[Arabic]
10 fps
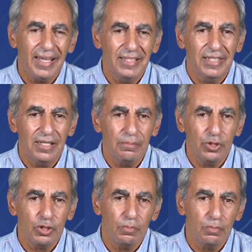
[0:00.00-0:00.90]
حد تاني
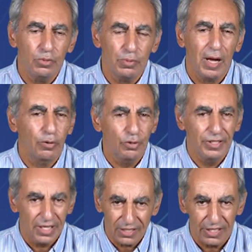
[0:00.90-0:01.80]
مش مش مع كل
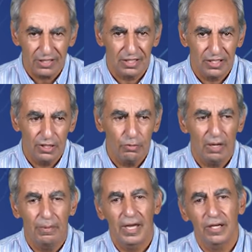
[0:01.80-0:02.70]
الناس هيحصل كده
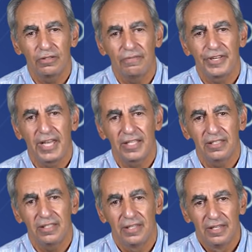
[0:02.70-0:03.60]
وهبقى اخد الفري
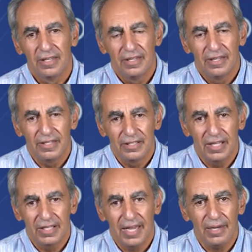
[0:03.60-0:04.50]
هاند ان
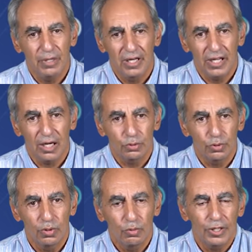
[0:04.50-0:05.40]
انا اعمل اللي انا
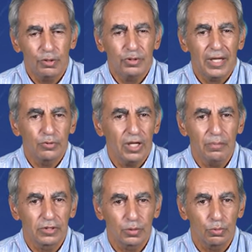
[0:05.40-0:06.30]
عاوزه وانا كنت عاوز
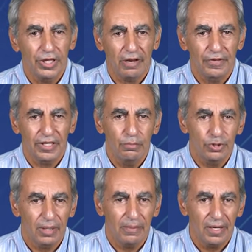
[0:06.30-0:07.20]
اعمل تطوير على فكره
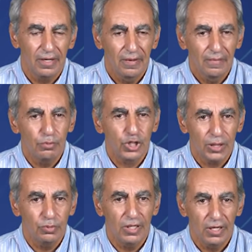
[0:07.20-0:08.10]
المسابقه مش
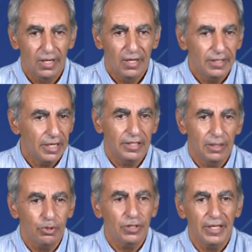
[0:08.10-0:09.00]
جدول يعني
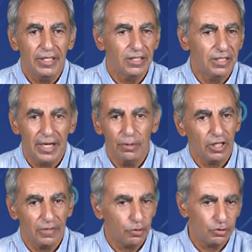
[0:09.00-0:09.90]
انت ممكن تلاقي ناس كتير قوي
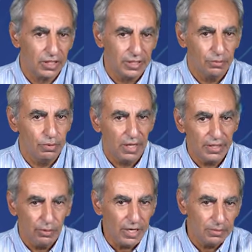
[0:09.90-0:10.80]
تعرف تحط جداول
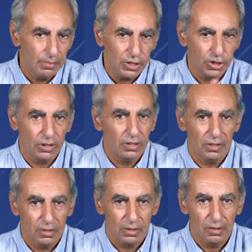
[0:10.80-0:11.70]
اي واحد
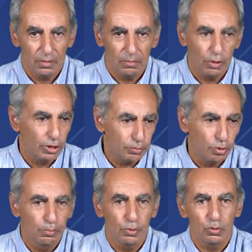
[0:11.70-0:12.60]
ماشي لو جبت
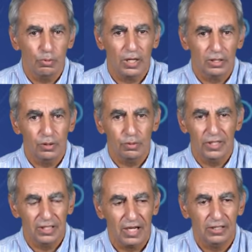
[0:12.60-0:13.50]
كمبيوتر وحطيت له
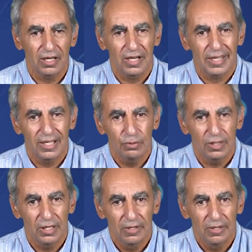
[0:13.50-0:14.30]
الداتا هيطلع لك جدول